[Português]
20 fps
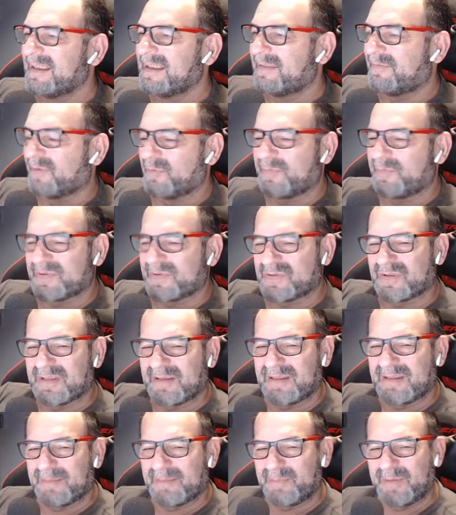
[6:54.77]
Foi o pessoal
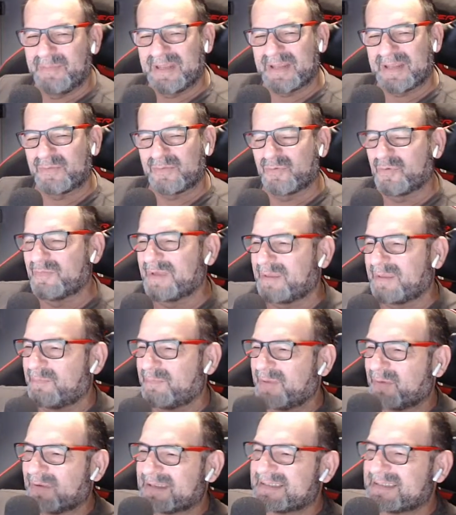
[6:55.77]
da, da primeira turma que
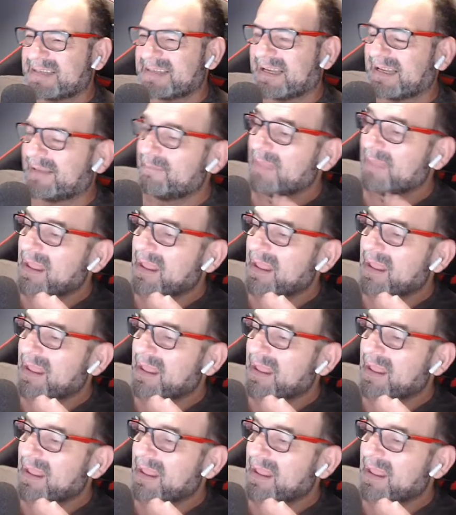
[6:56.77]
pegou a sala.